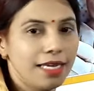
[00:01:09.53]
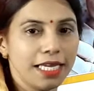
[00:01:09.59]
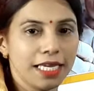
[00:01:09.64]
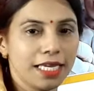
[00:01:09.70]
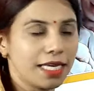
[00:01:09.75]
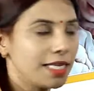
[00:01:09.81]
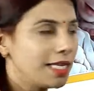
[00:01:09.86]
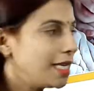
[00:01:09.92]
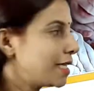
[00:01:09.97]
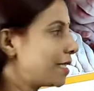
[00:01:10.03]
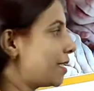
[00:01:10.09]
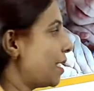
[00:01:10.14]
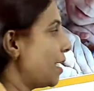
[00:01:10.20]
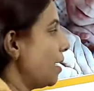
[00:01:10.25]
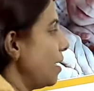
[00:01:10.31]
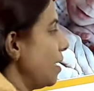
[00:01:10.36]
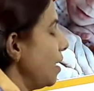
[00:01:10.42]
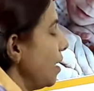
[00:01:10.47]
এখানে একটা
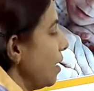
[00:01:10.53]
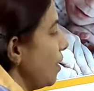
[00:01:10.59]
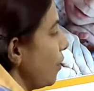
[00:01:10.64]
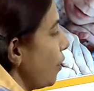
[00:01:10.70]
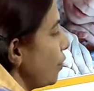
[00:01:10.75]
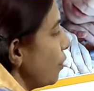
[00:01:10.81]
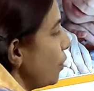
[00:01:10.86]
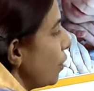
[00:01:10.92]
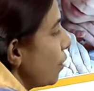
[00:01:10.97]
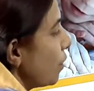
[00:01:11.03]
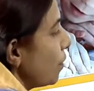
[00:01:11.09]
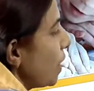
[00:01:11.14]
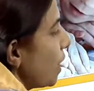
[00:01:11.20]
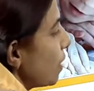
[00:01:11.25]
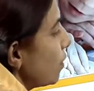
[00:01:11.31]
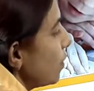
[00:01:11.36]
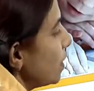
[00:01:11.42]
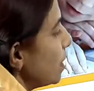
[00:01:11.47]
অন্যরকম
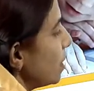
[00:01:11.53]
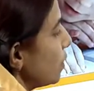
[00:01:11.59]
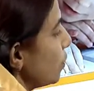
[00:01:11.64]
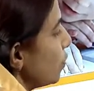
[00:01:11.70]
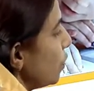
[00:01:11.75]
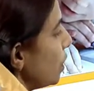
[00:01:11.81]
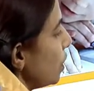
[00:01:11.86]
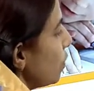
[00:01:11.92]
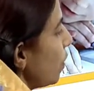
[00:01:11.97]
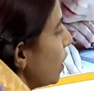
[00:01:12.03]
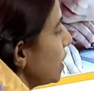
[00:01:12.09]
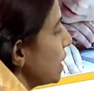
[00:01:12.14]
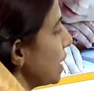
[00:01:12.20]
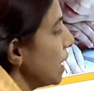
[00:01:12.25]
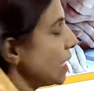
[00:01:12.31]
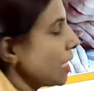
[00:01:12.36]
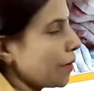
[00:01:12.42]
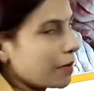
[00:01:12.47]
লাগলো না যে ডুইং ওয়ার্স
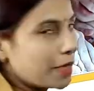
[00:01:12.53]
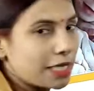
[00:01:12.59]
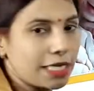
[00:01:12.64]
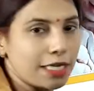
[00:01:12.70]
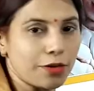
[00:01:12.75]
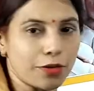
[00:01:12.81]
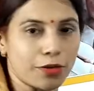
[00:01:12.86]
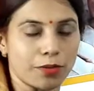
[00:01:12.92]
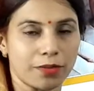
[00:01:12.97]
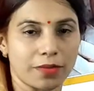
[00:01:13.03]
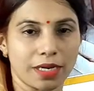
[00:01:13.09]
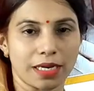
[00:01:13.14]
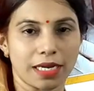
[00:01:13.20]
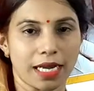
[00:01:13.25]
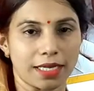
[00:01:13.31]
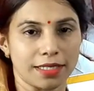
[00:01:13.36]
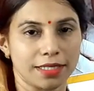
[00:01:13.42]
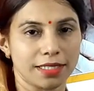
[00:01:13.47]
এটা আবার কীরকম
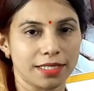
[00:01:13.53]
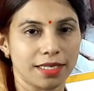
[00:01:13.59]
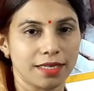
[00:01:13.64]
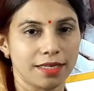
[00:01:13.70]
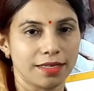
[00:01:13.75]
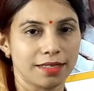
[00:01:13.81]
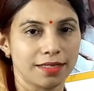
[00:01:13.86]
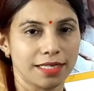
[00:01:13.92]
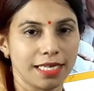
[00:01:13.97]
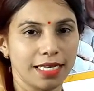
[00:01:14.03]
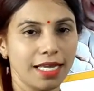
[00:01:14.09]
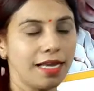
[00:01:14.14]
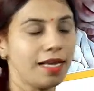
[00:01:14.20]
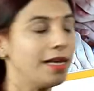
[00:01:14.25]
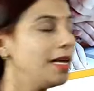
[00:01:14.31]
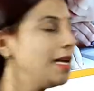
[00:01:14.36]
কাজ তাই না